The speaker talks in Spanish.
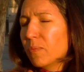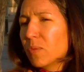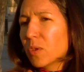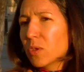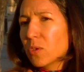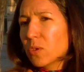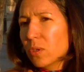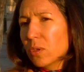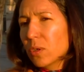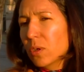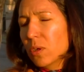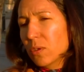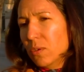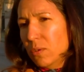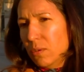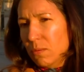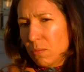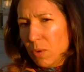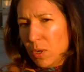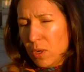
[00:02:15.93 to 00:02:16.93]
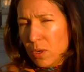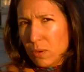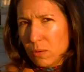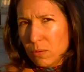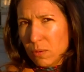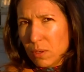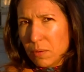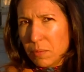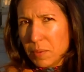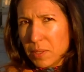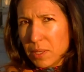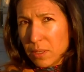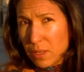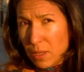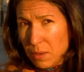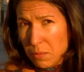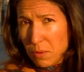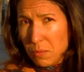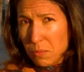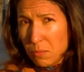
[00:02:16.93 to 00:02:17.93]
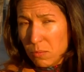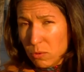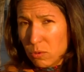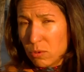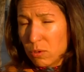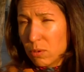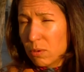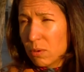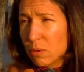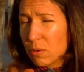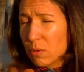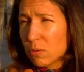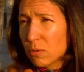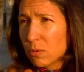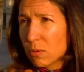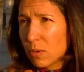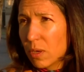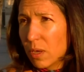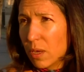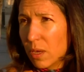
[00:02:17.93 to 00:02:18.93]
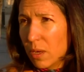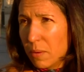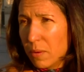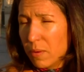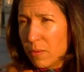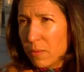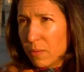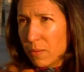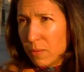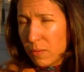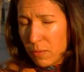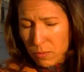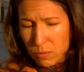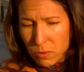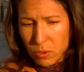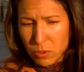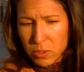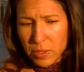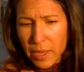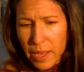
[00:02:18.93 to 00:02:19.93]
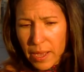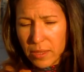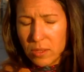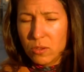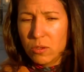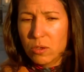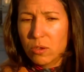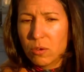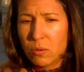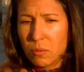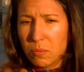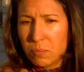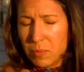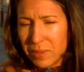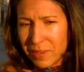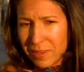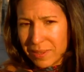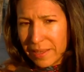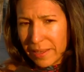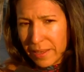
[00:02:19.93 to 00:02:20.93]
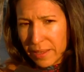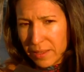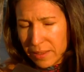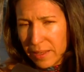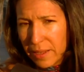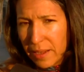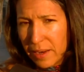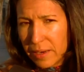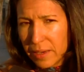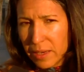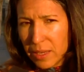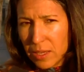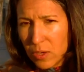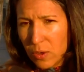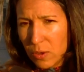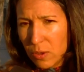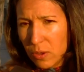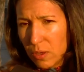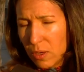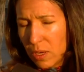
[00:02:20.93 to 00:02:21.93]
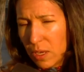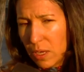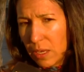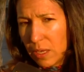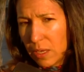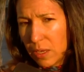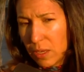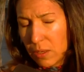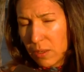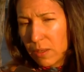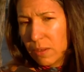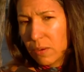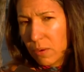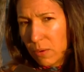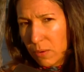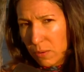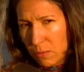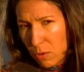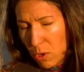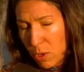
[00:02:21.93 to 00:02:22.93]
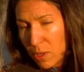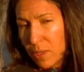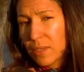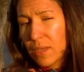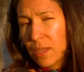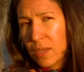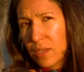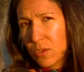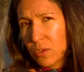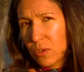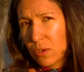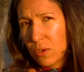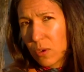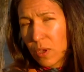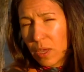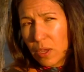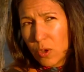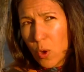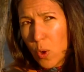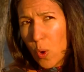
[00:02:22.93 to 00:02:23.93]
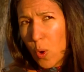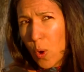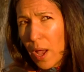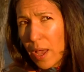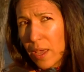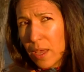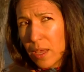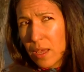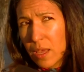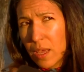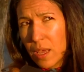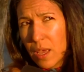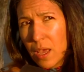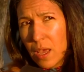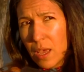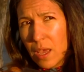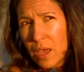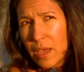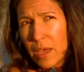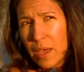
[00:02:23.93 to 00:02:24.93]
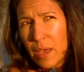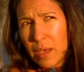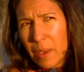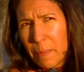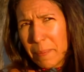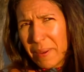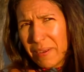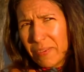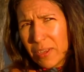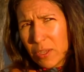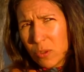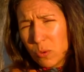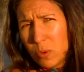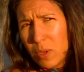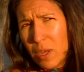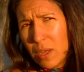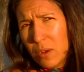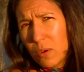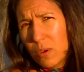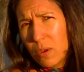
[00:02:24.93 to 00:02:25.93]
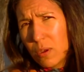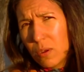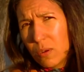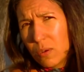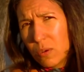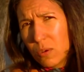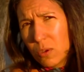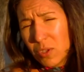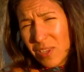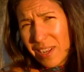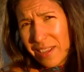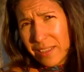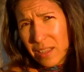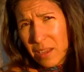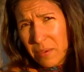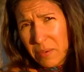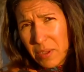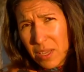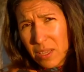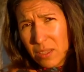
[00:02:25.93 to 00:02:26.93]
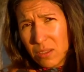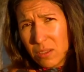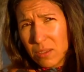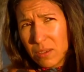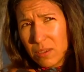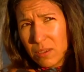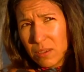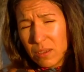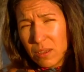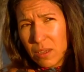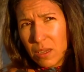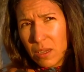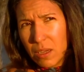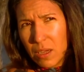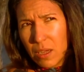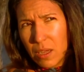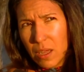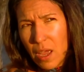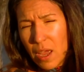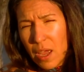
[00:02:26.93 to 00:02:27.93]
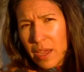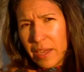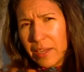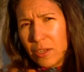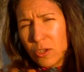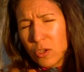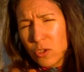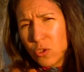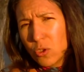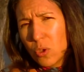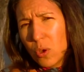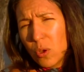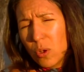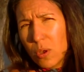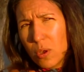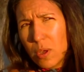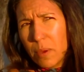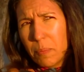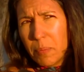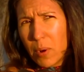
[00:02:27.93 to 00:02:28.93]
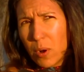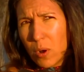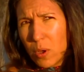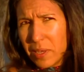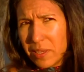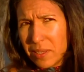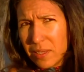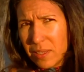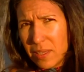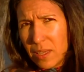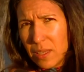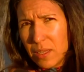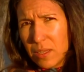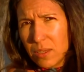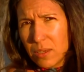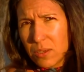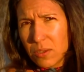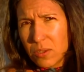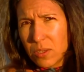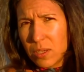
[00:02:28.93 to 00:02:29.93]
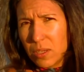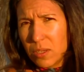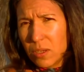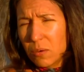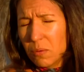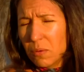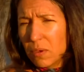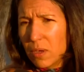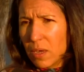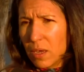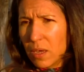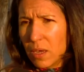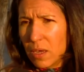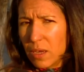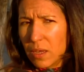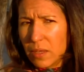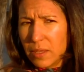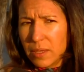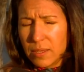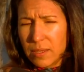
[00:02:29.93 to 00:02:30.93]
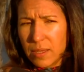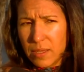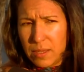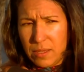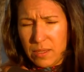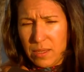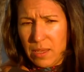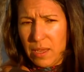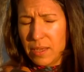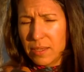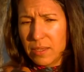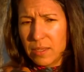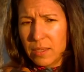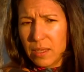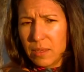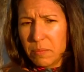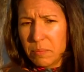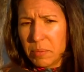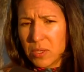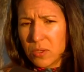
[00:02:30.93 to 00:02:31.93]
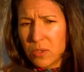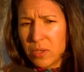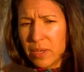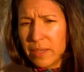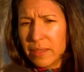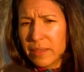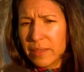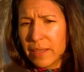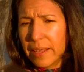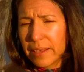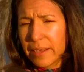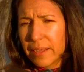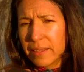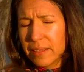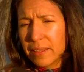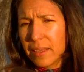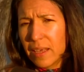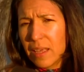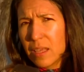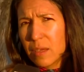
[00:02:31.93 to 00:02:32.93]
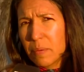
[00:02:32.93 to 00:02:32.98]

Nosotros, bueno, últimamente tenemos muchos eh, contactos con, de gente del río y nos dicen eso, que no hay, eh, que prefectura no, no se la está viendo eh, y no solo es por los incendios, sino eh, dicen que es impresionante la cantidad de